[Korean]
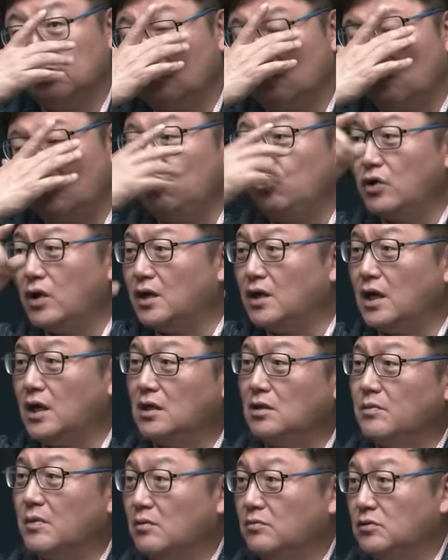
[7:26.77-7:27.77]
그 큐 앤
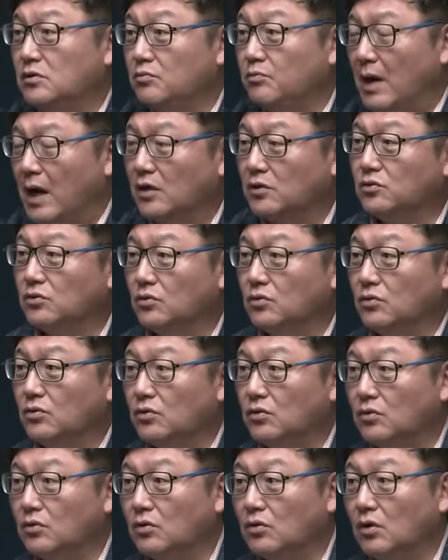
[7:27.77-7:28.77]
에이만
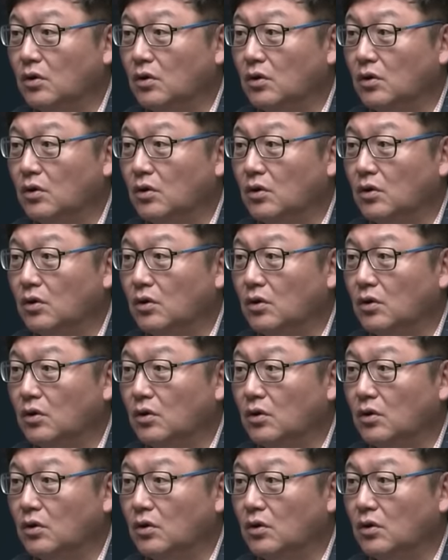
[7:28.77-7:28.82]
봐도